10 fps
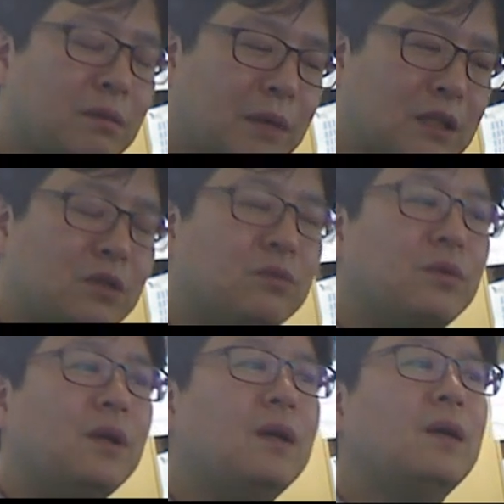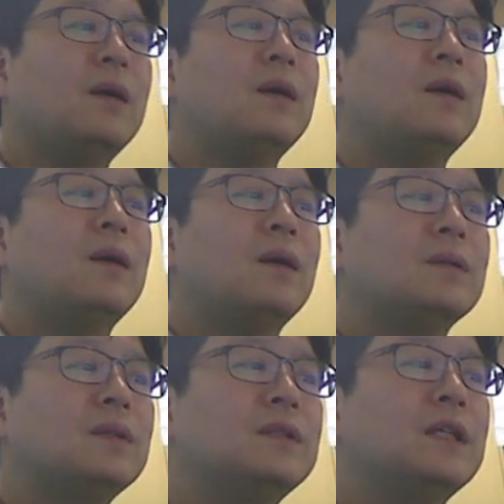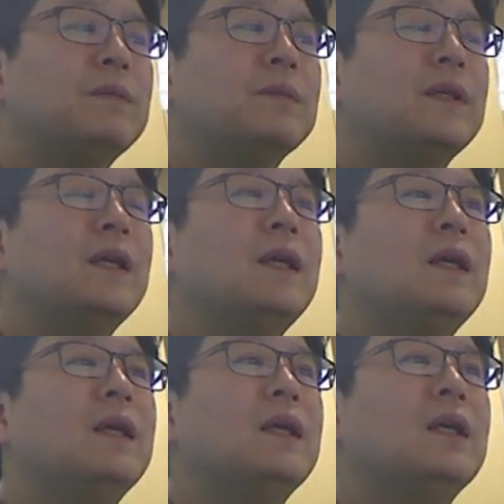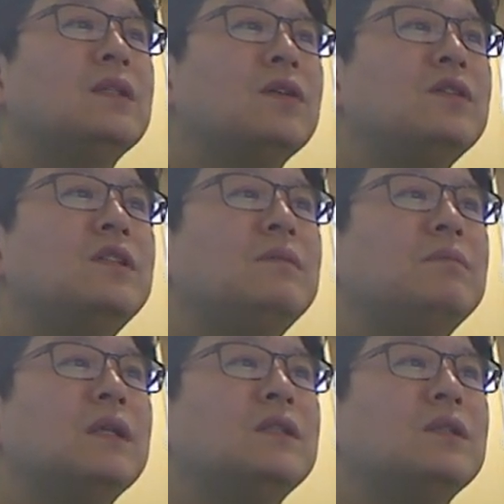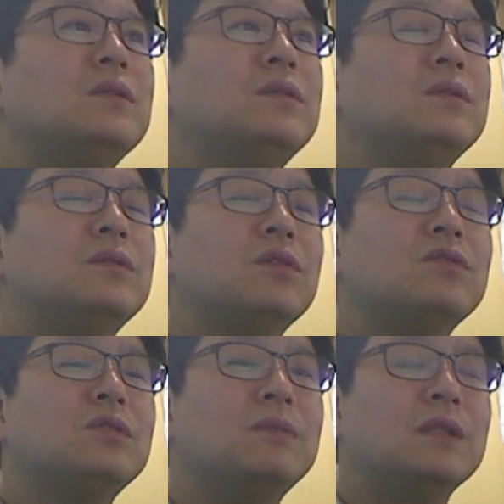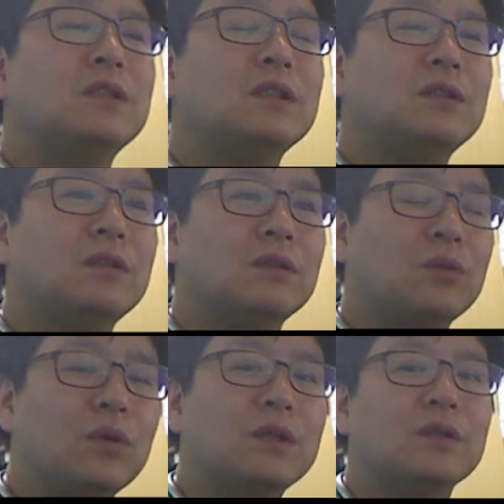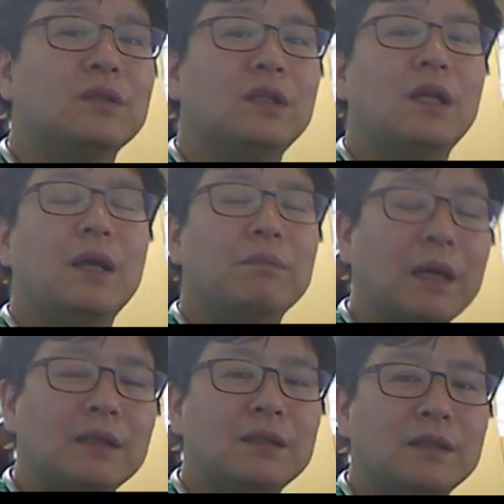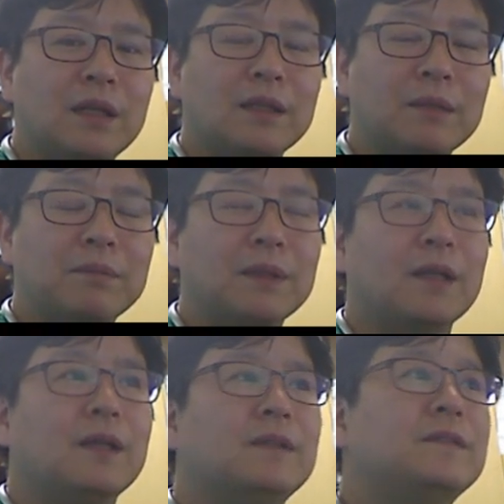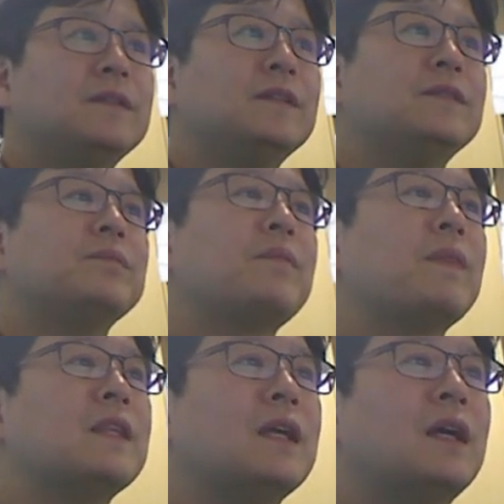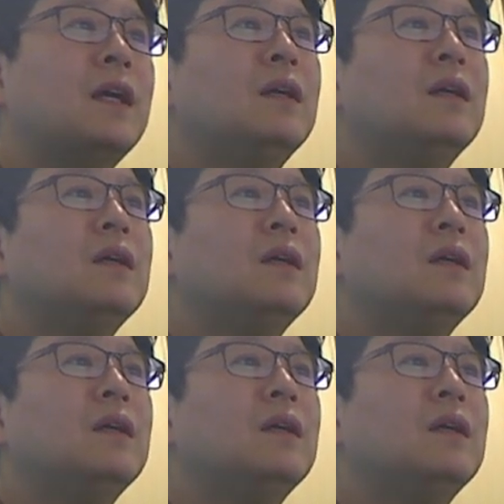마취과 선생님께 전신 마취 또는 척추 마취 동의서를 받으셔야 됩니다. 자,